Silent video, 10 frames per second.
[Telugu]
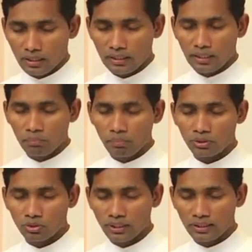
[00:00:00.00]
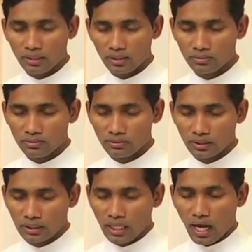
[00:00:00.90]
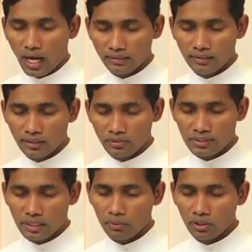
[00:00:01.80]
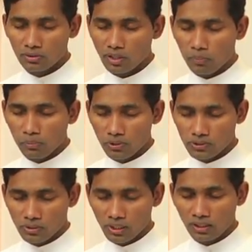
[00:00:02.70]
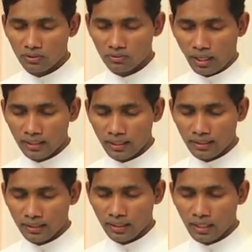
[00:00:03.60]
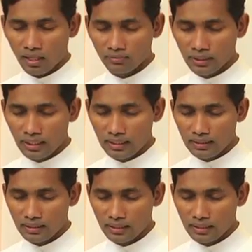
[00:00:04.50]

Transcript: ఈ దంపతులిద్దరూ ఆది తిరుసభలో అపోస్తులకు అండదండగా ఉండి